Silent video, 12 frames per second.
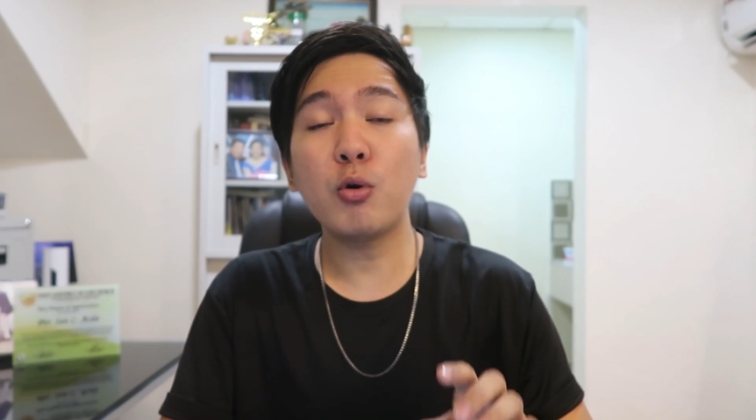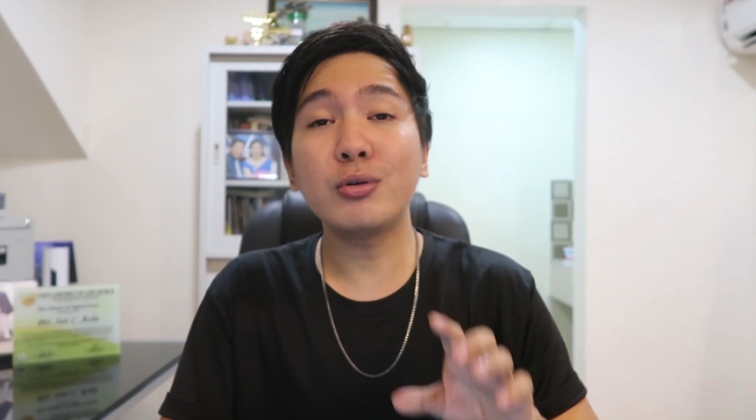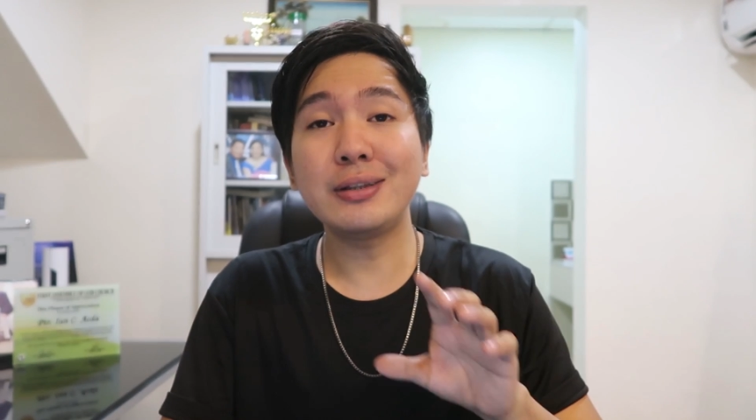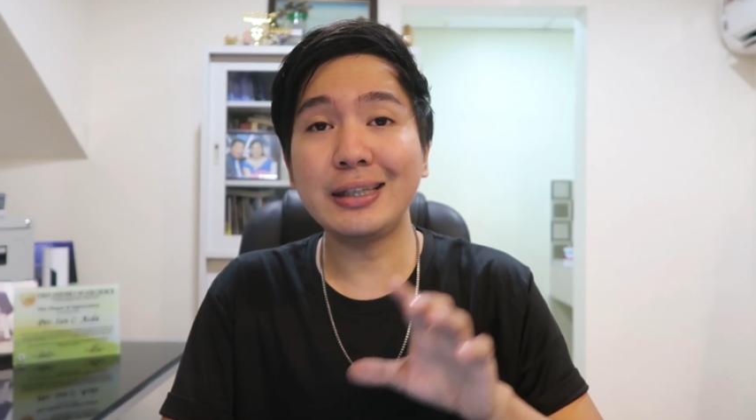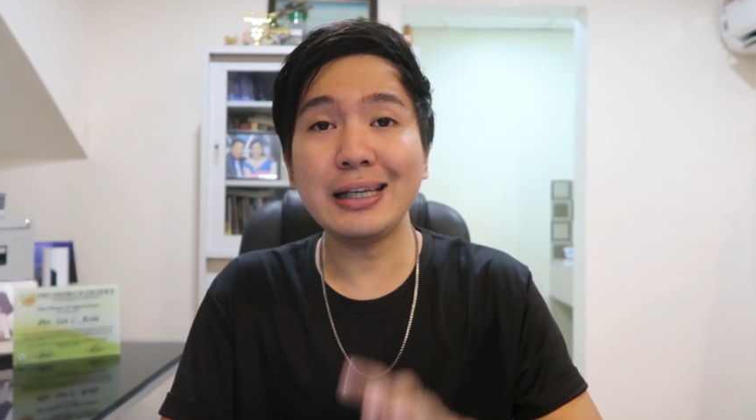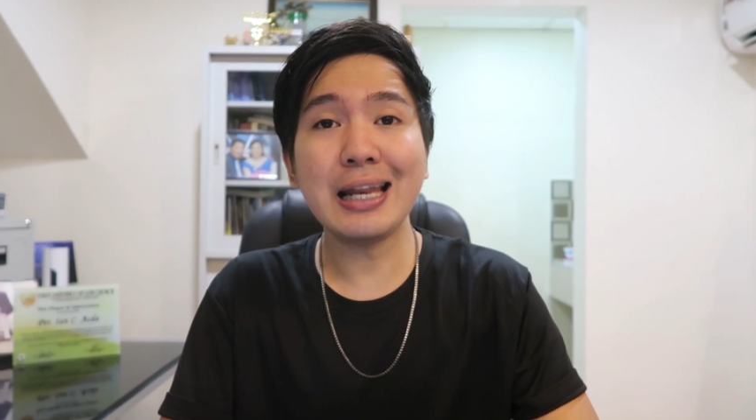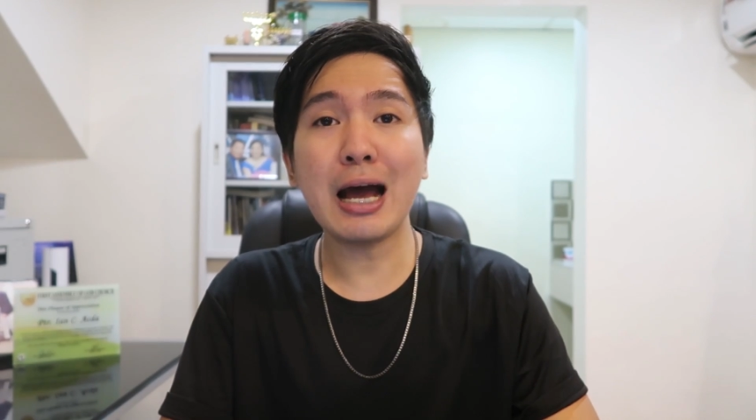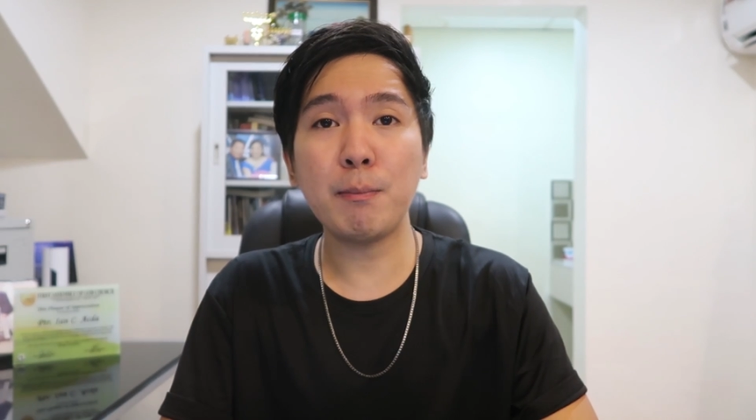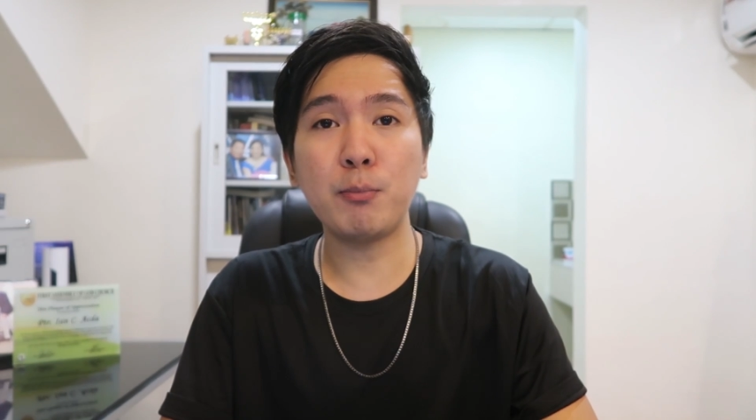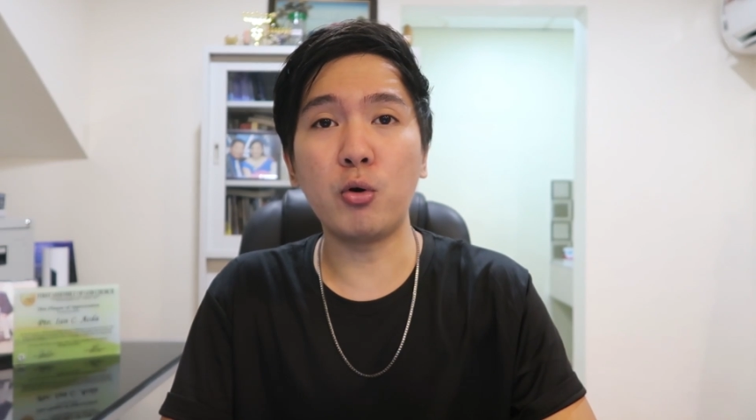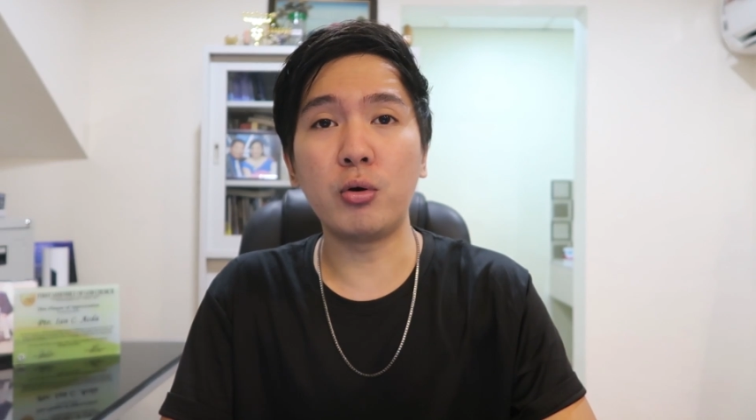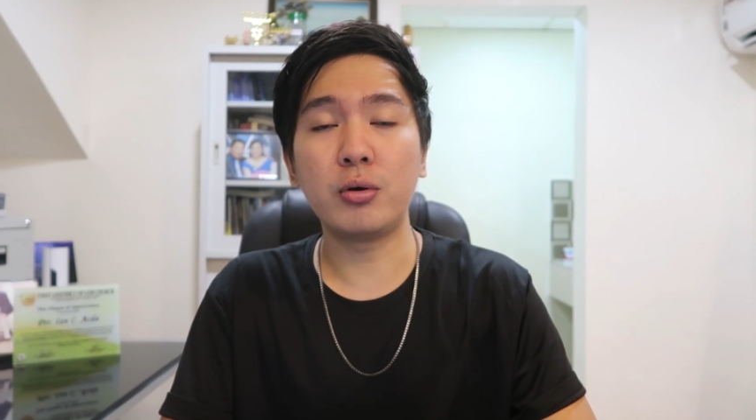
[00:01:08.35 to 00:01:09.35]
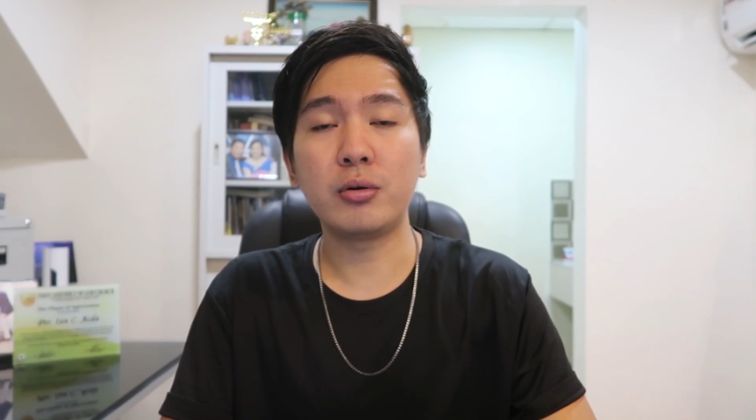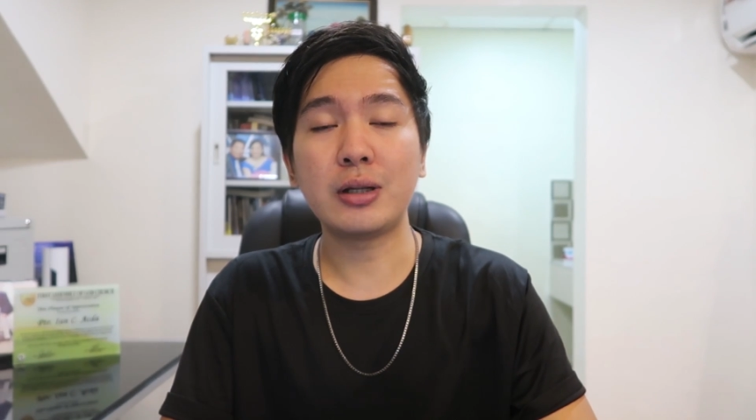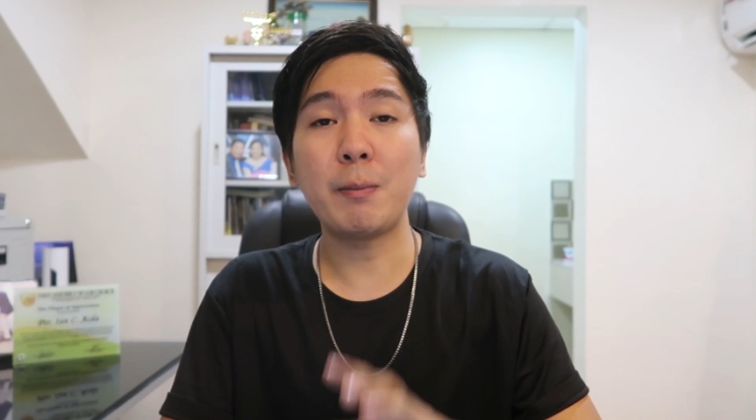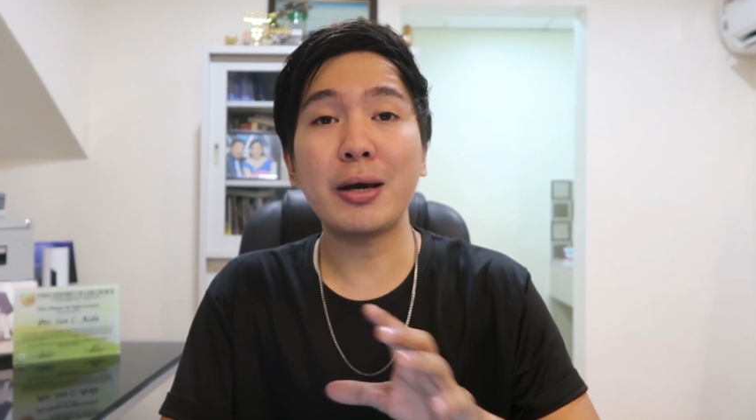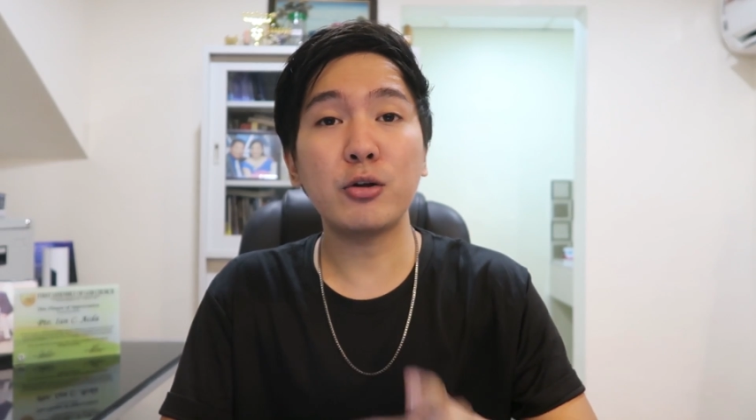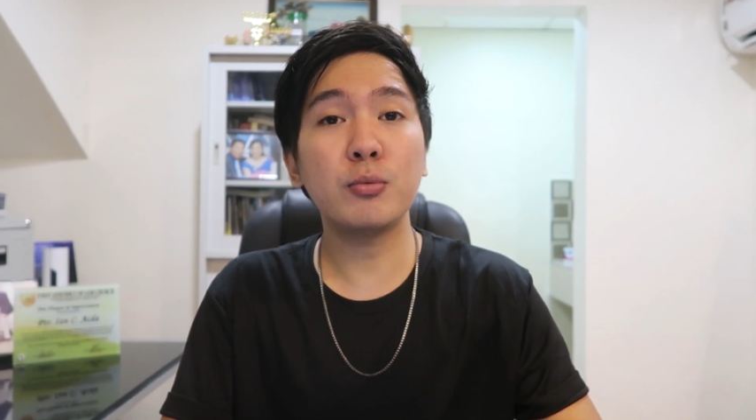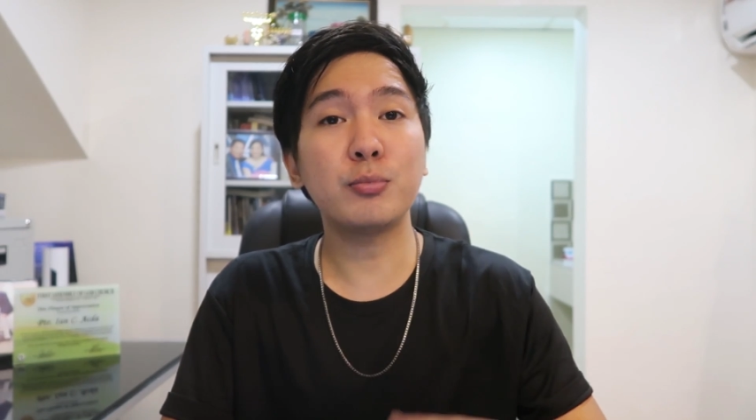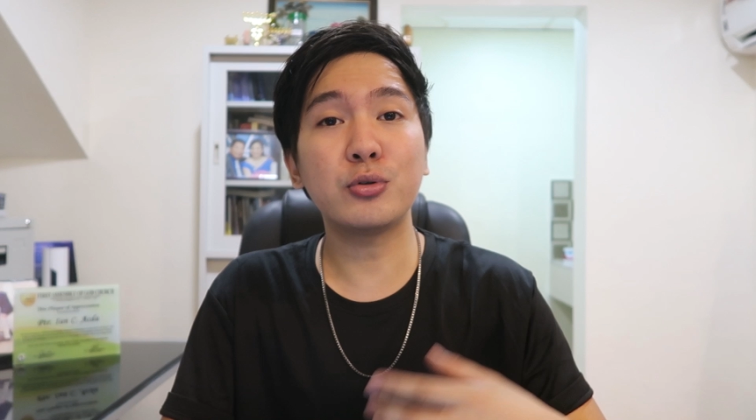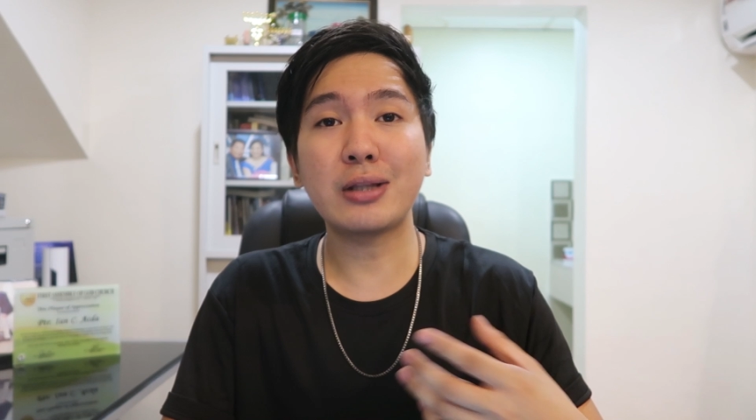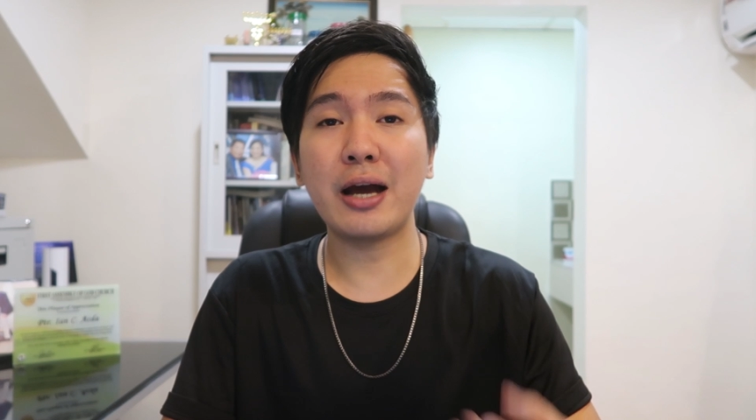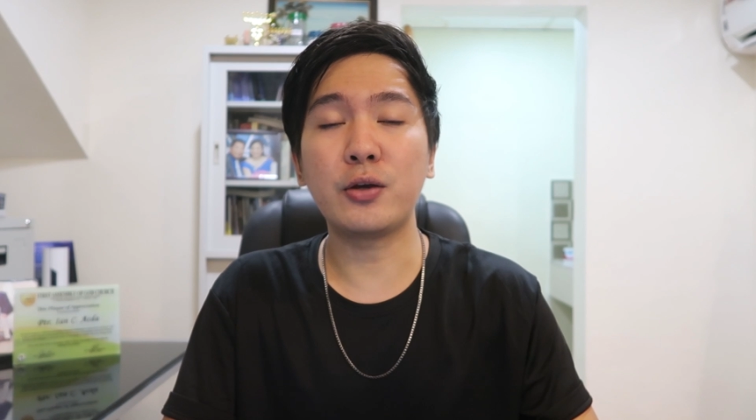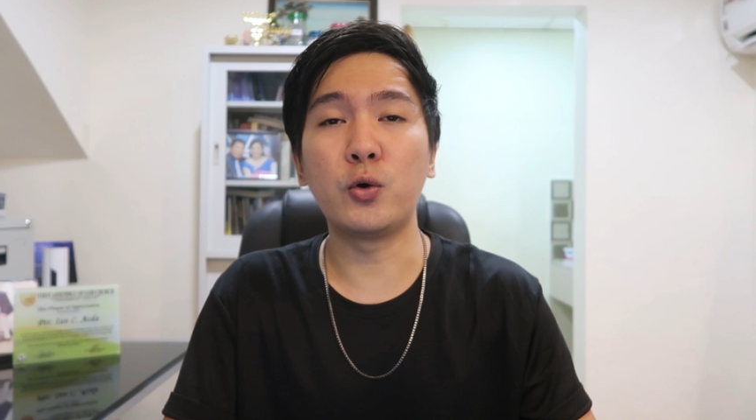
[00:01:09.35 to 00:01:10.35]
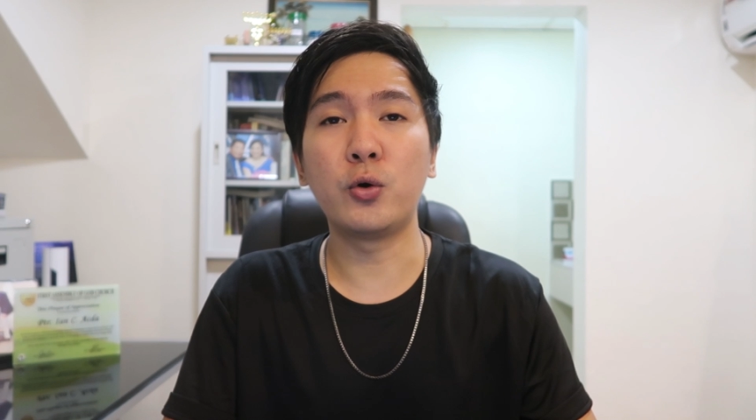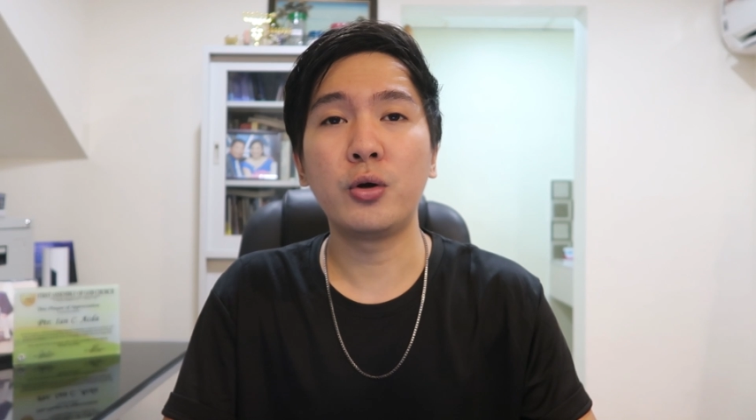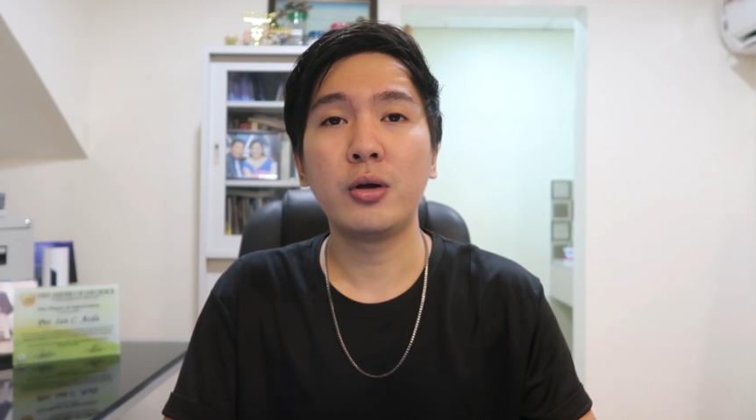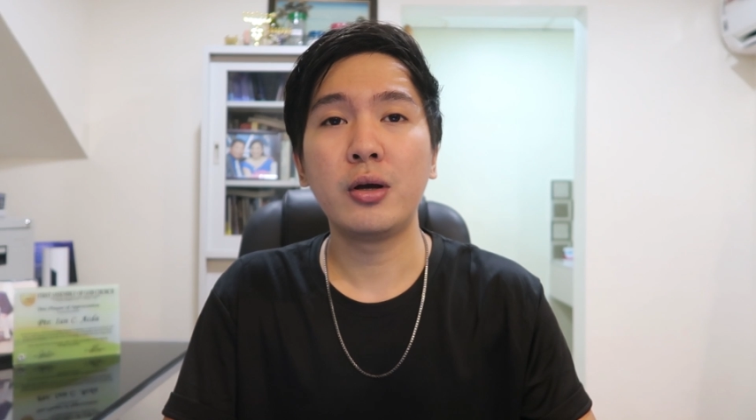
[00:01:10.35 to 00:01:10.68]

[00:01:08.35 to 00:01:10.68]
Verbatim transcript: pong dila po na meron po tayo,